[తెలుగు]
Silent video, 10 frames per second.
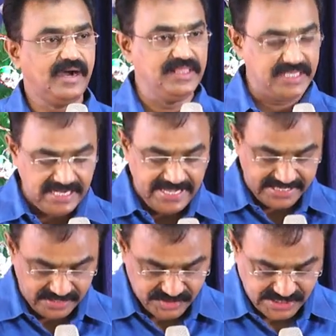అందుకే
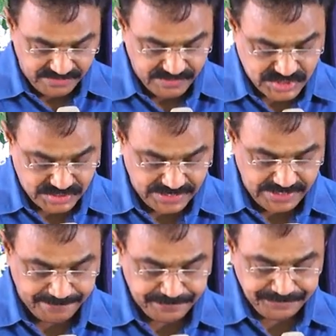లేఖనం
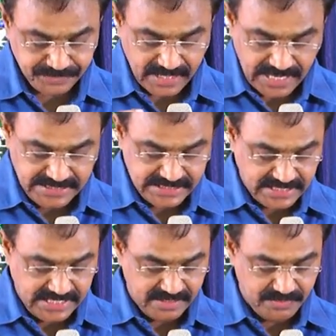సెలవిస్తున్నది
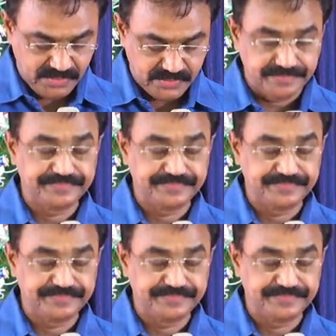అధికారములు